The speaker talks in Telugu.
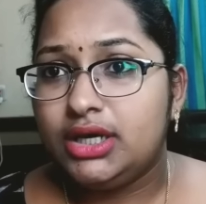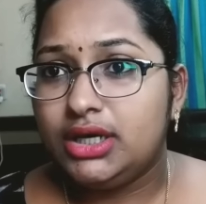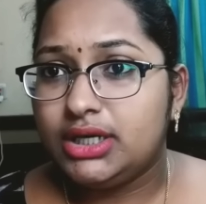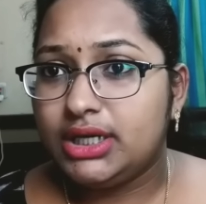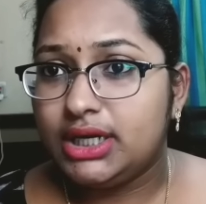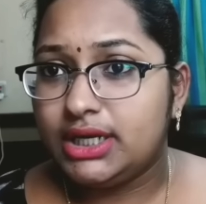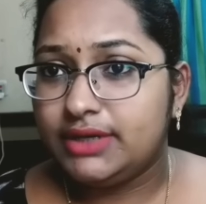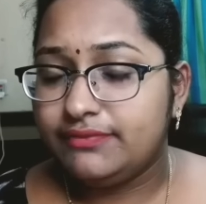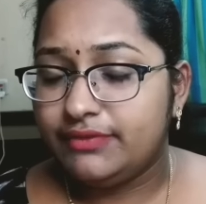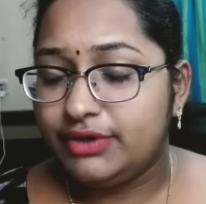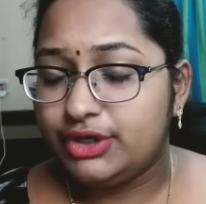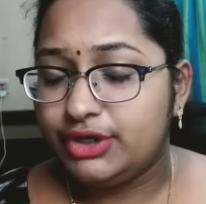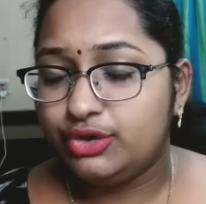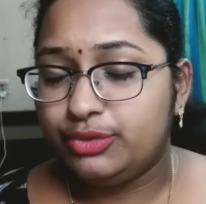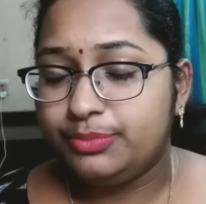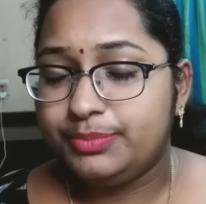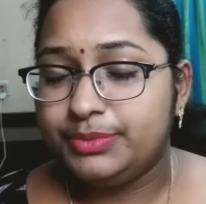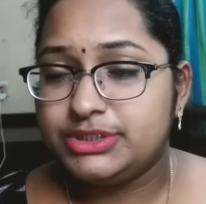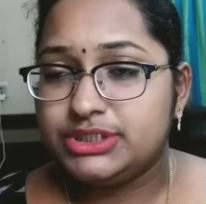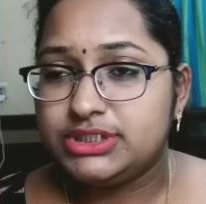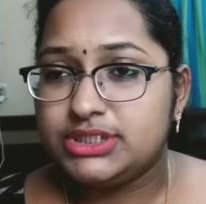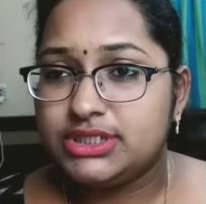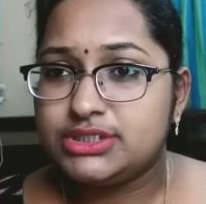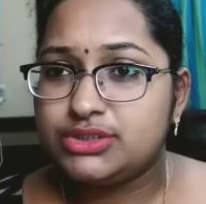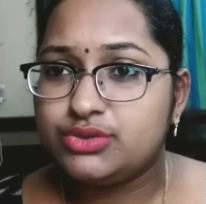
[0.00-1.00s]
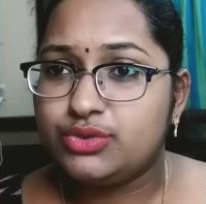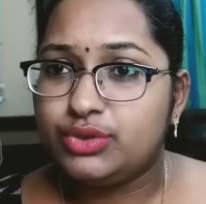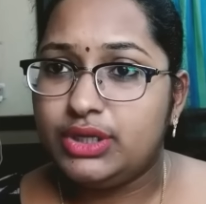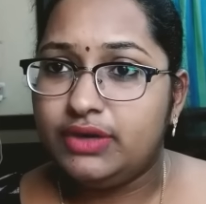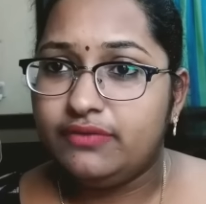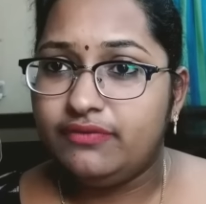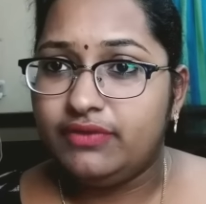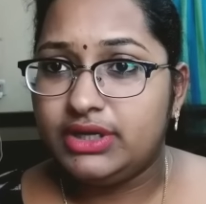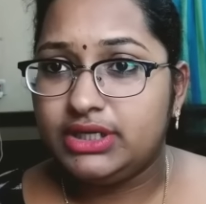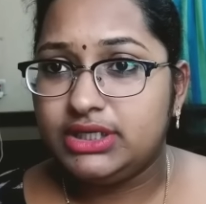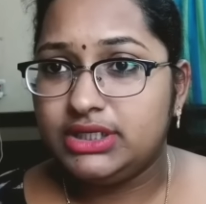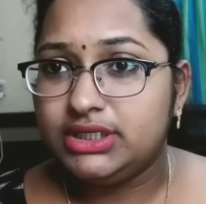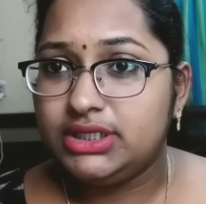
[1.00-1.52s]
కన్వర్టర్ ఓపెన్ చేసుకొని
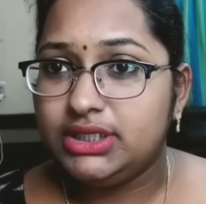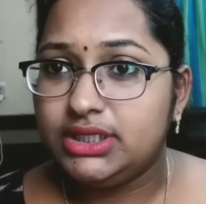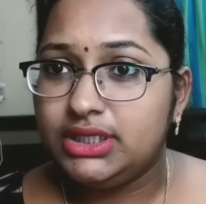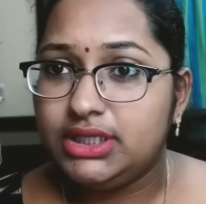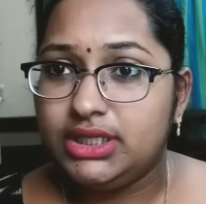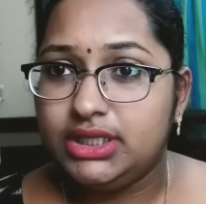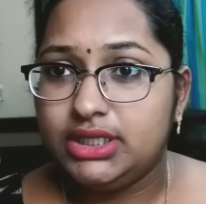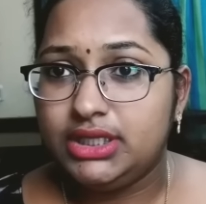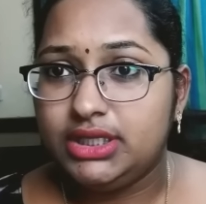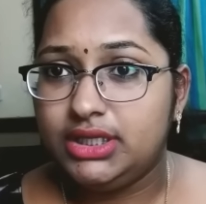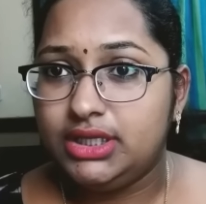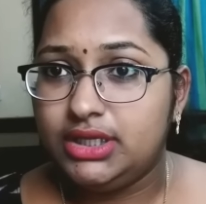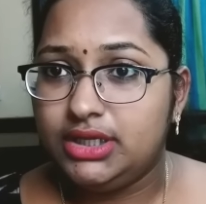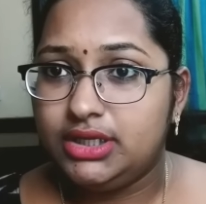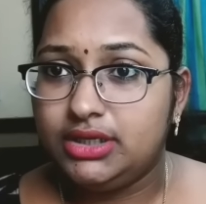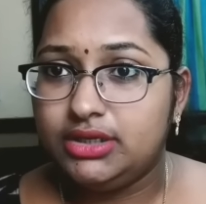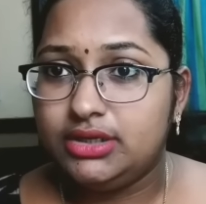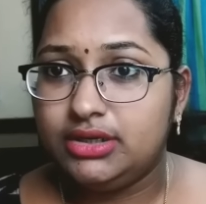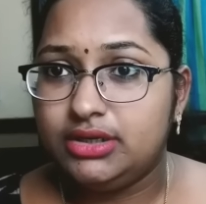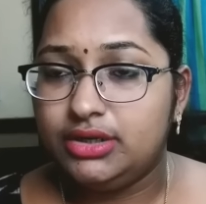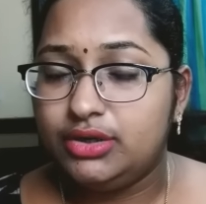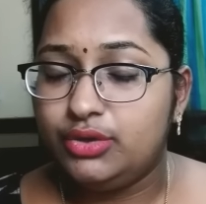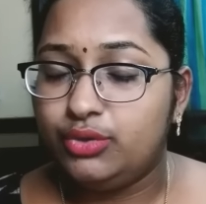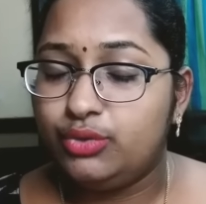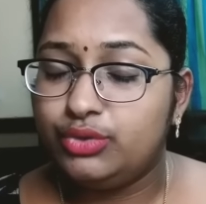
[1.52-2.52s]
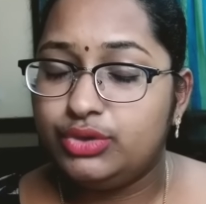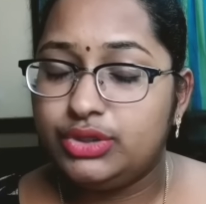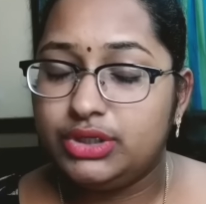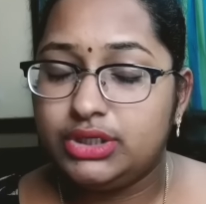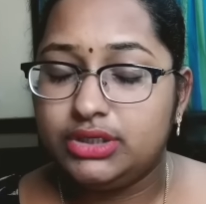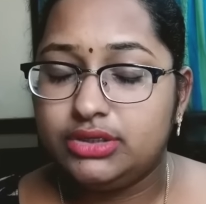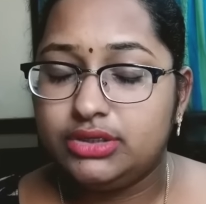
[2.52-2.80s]
అవన్నీ ఉండ